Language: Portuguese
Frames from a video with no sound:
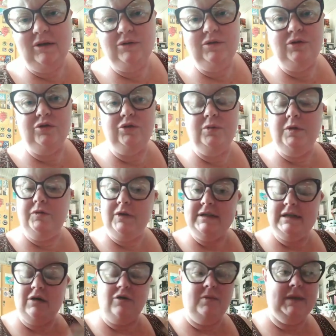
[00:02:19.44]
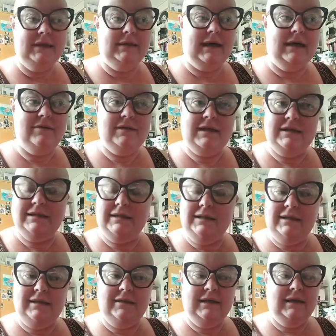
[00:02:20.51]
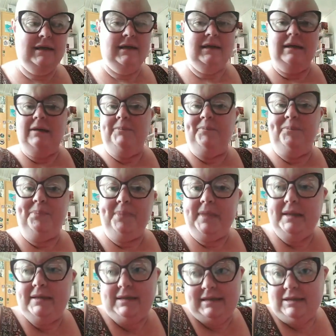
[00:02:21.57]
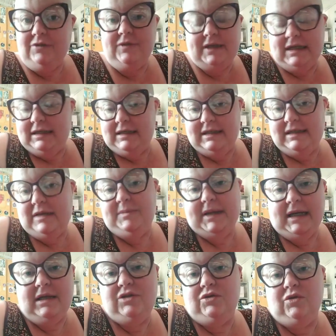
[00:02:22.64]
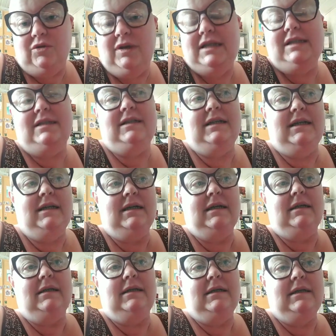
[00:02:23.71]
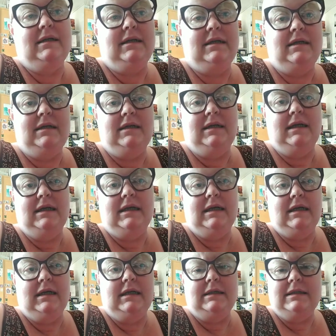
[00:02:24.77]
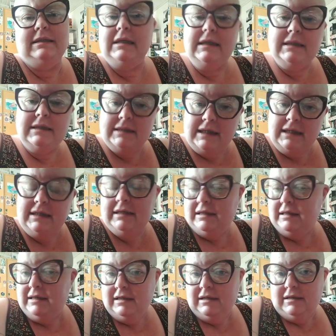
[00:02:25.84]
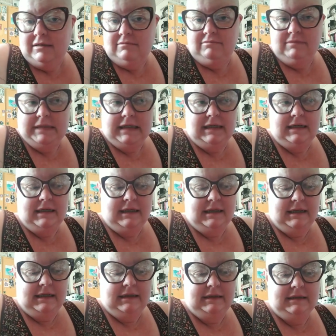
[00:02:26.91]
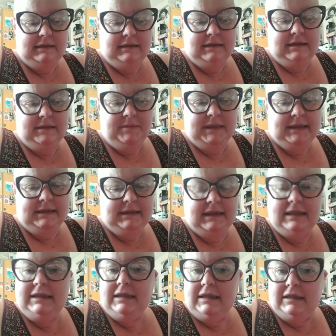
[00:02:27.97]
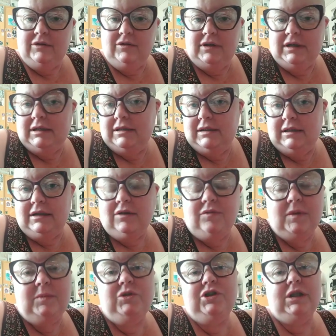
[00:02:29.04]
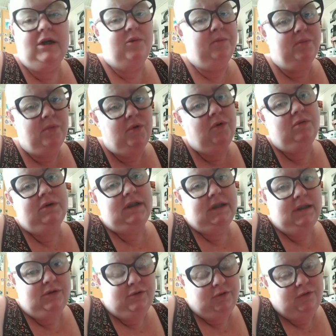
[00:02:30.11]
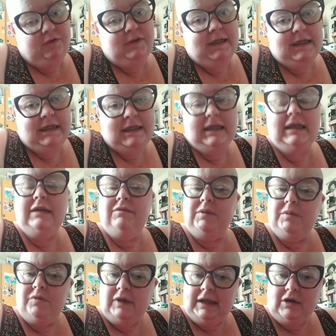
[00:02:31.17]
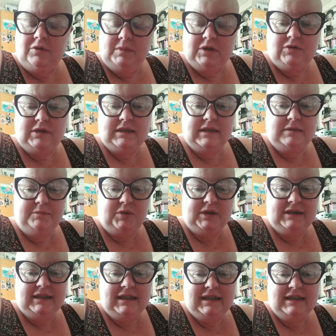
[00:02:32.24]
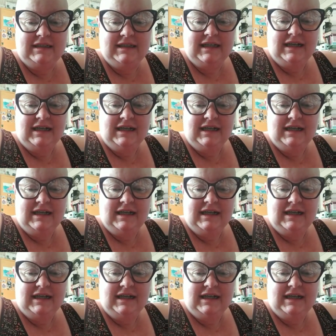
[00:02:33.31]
no YouTube fazer comentários assim, que são verdadeiras aberrações, né? É, e, e que insistem é, em se manterem na ignorância. Então vamos tirar um monte de dúvida aqui, vamos falar algumas coisas importantes.